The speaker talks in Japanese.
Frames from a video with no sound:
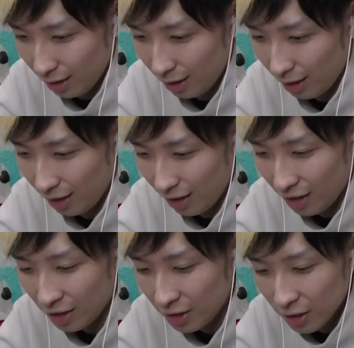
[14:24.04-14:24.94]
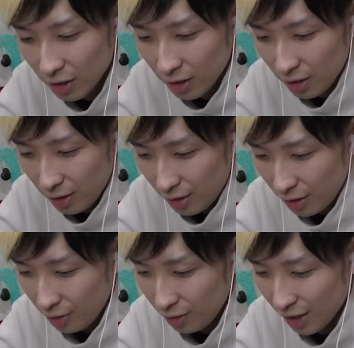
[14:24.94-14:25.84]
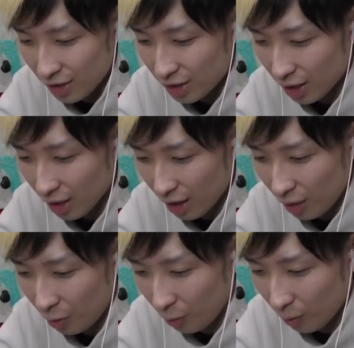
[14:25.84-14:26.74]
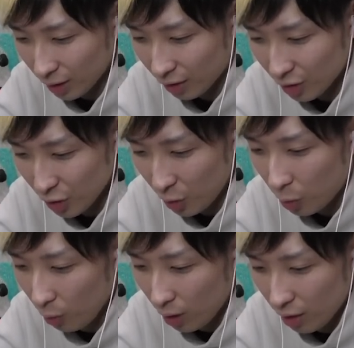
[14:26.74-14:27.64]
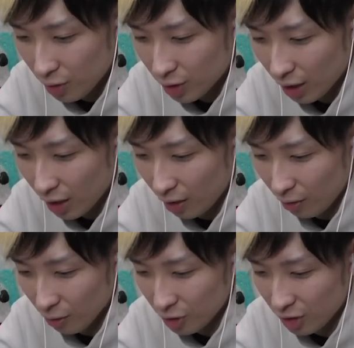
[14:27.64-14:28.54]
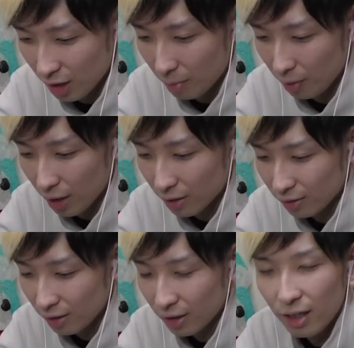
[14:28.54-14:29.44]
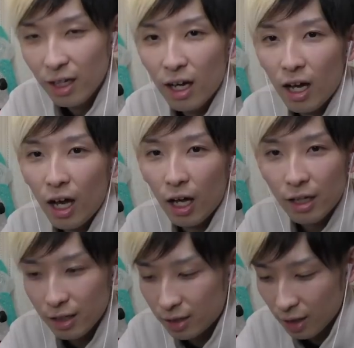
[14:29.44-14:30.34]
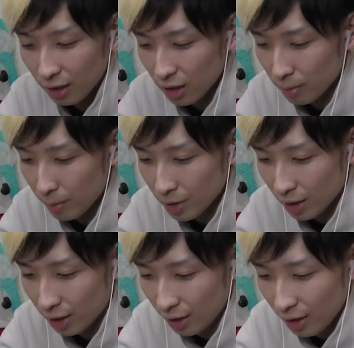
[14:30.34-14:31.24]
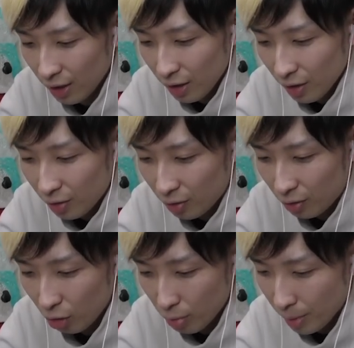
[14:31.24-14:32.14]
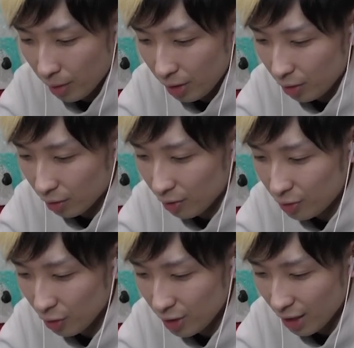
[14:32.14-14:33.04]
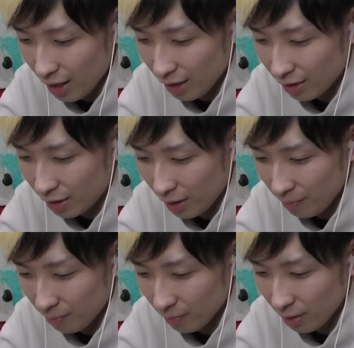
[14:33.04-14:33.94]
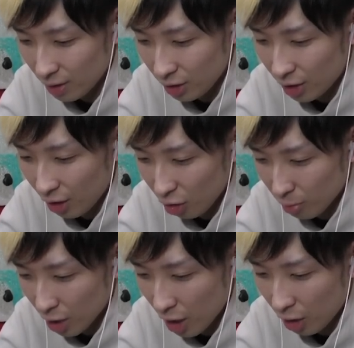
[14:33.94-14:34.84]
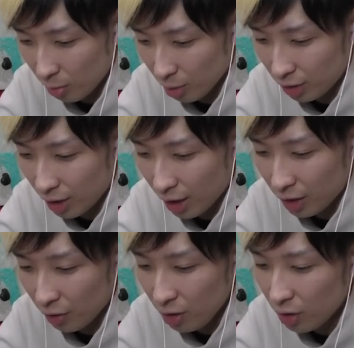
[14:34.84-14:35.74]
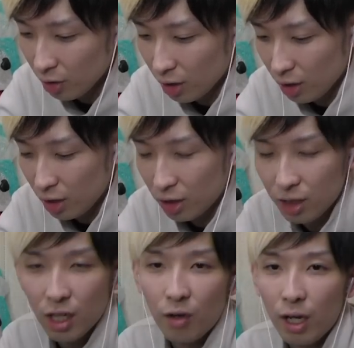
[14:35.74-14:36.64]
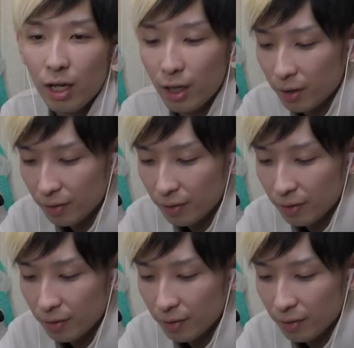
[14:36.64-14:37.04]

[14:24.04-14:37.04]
ああ、油断していたら、私の本来の力が惜しげもなく、発揮されてしまいました。このままでは妖怪不祥事案件。知ってることも知らないことも適当に勢いで言い切っちゃうよね。